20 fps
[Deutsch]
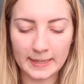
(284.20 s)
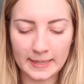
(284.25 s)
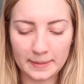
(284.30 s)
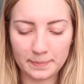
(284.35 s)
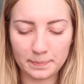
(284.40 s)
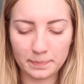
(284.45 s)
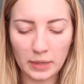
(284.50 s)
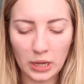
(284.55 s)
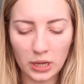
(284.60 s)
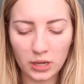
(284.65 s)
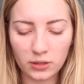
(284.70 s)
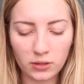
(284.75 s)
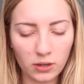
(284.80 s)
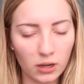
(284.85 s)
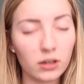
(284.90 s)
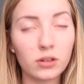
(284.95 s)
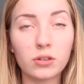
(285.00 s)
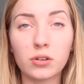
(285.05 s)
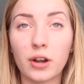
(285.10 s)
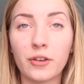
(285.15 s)
Den lieben
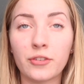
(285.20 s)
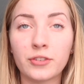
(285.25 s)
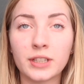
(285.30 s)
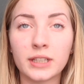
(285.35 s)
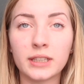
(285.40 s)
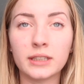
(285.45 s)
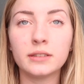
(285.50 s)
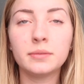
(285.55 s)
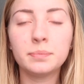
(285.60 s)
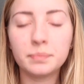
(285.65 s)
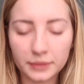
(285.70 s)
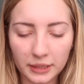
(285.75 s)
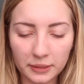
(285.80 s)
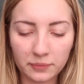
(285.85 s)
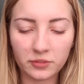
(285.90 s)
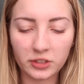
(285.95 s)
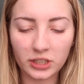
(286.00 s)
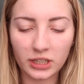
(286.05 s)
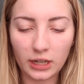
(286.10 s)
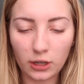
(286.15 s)
Concrafter
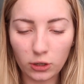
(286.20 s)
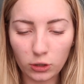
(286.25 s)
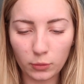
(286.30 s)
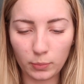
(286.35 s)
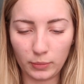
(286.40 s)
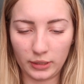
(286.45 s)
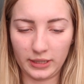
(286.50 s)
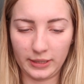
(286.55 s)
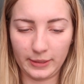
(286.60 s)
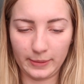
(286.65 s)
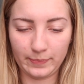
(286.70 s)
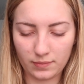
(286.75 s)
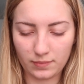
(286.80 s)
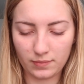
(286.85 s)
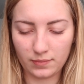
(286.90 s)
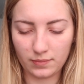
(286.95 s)
nehmen wir auch mal.